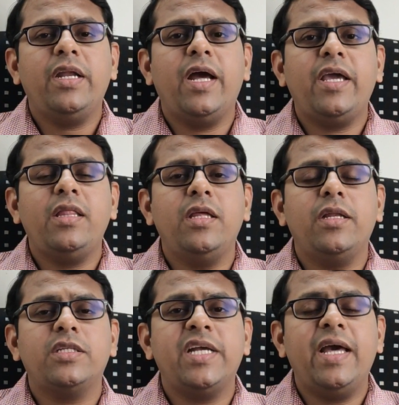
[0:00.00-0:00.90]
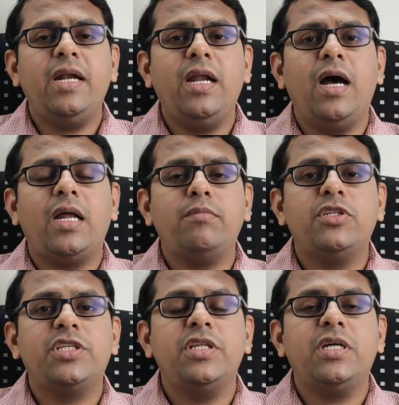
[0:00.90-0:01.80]
நான் இந்த சேனலை
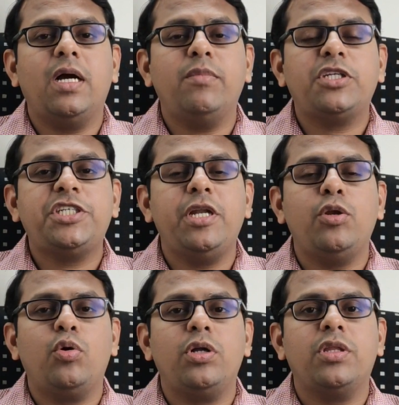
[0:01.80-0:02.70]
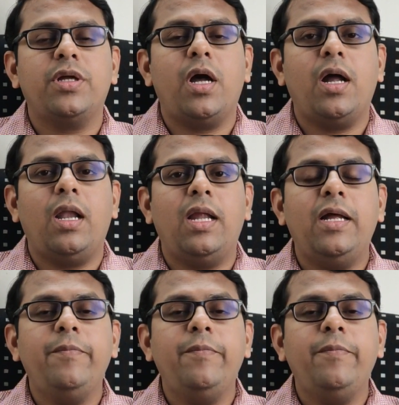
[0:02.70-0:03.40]
ஆரம்பிச்சது கமர்ஷியல் நோக்கத்துக்காக அல்ல